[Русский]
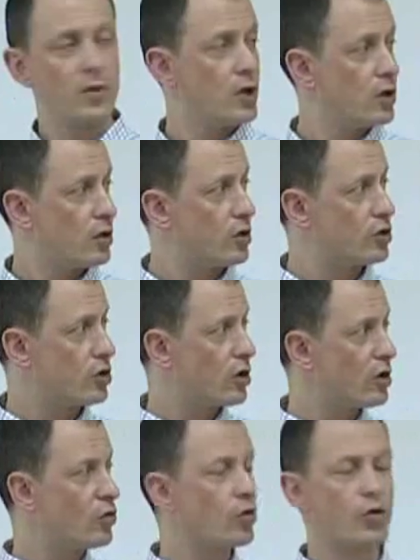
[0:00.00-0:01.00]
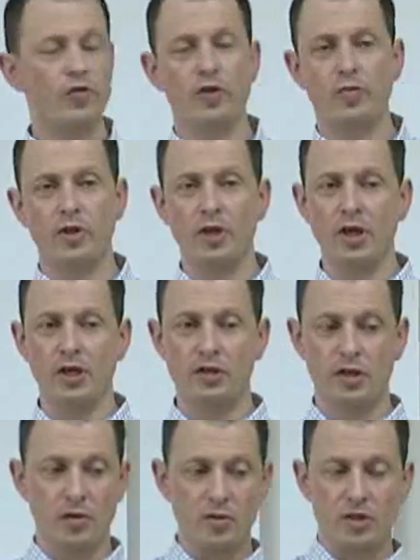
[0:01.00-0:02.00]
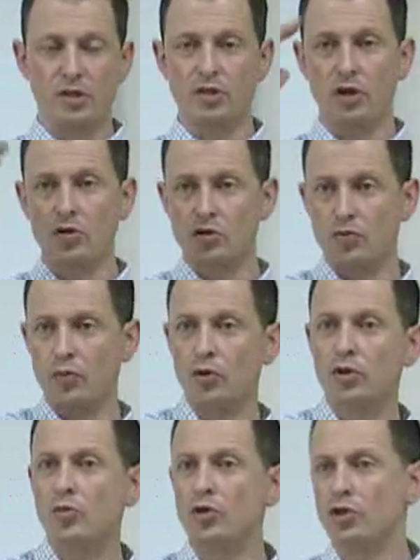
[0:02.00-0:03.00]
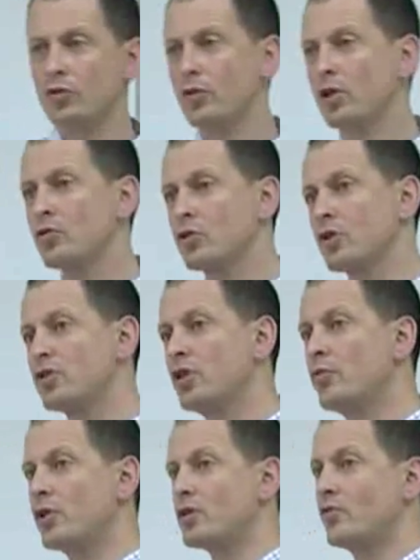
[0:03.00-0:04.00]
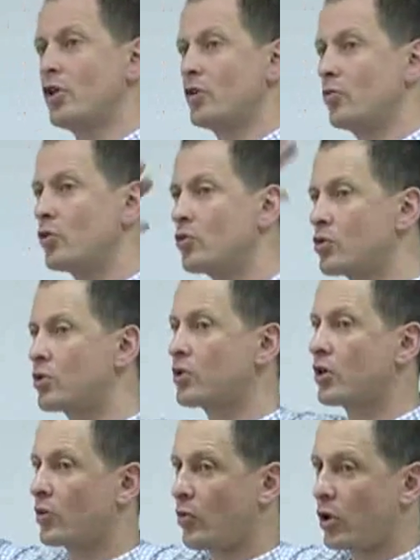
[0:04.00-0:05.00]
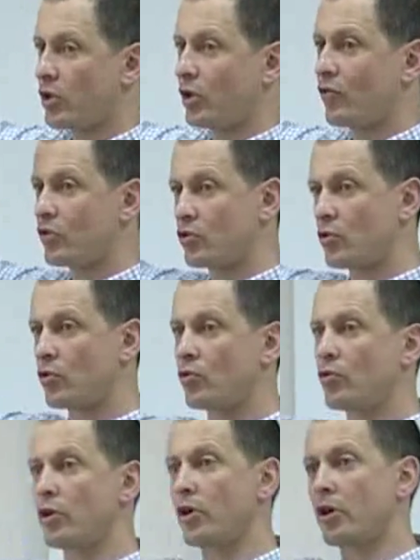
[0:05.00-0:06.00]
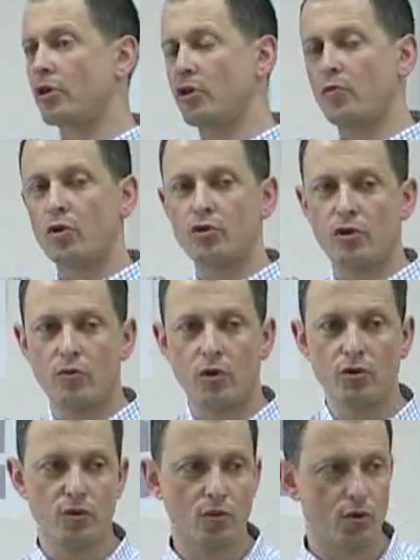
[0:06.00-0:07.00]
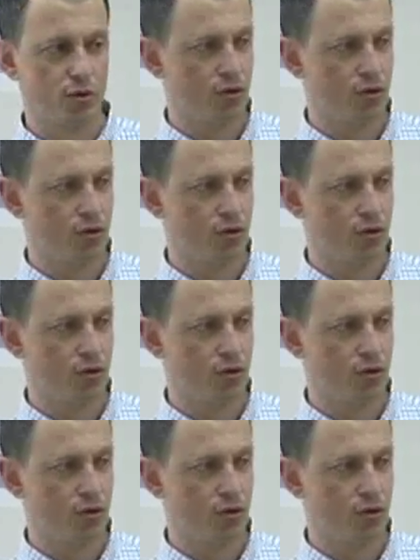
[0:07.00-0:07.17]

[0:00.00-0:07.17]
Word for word: Значит, ролевой уровень определяется, как мы сказали уже, полномочиями должностными, названием должности, корпоративной структуры, иерархии, прочее, прочее, прочее.